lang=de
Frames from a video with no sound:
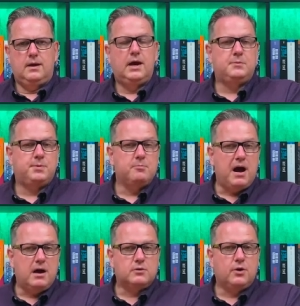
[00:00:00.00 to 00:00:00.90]
Hi, ich bin
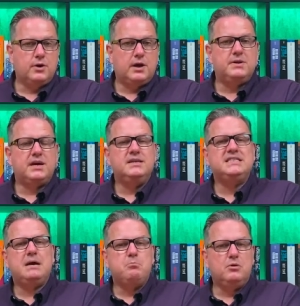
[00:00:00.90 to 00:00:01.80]
Marc und heute habe ich eine
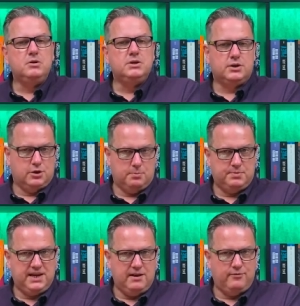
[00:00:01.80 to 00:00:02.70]
sehr bunte
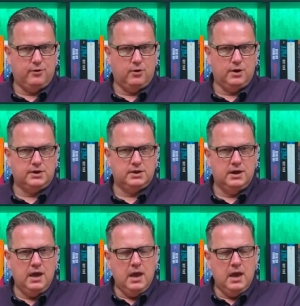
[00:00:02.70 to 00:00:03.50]
Top 10 für euch.